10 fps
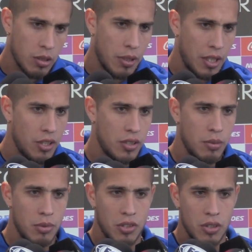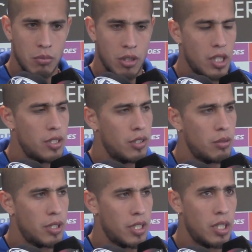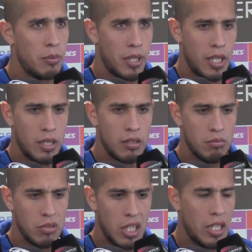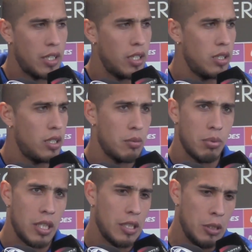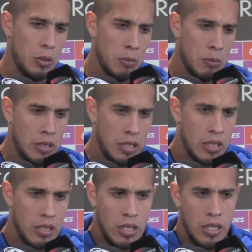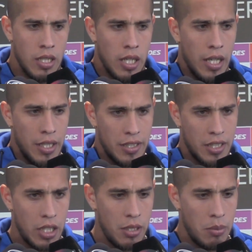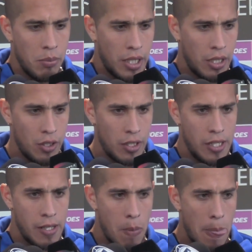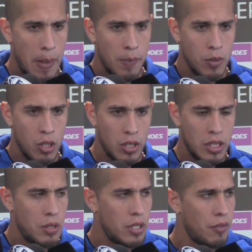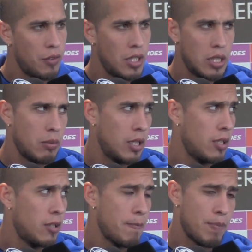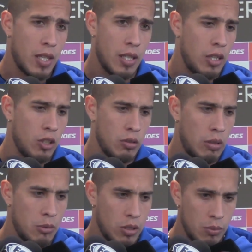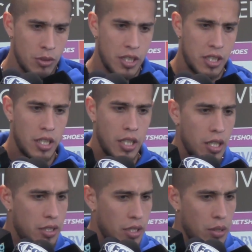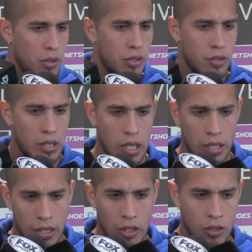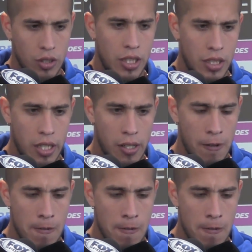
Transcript: estos partidos siempre son importantes, ¿no? más que nada para la gente, para el club, hay que salir bien parado de, lo que se viene el fin de semana. Eh, lo tomamos con mucha seriedad, así que bueno, al que le toque entrar,